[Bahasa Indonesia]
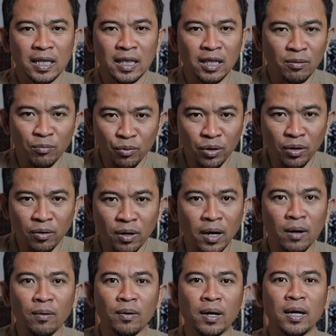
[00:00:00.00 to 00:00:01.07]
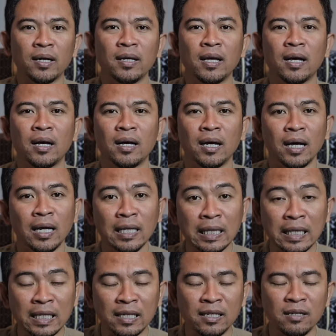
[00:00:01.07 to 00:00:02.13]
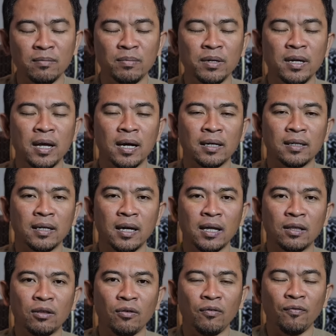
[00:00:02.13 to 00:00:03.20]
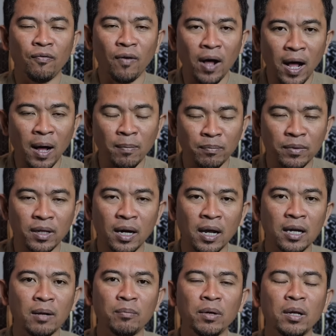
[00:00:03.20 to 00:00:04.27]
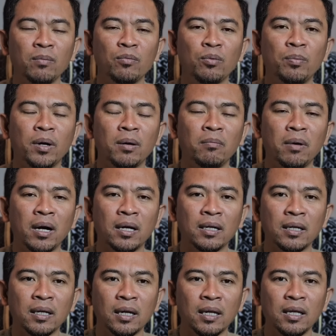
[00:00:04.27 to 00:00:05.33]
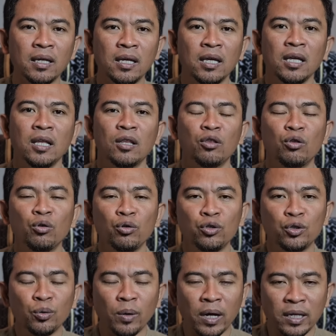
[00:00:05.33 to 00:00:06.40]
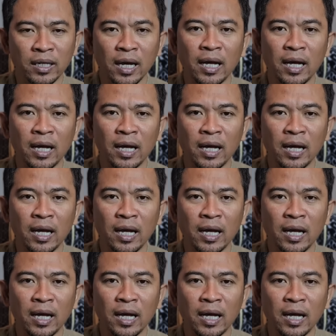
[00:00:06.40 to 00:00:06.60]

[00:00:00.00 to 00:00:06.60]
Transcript: Temui orang-orang yang ngerti di bidangnya atau faham terhadap ilmu pengembangan diri. Tujuannya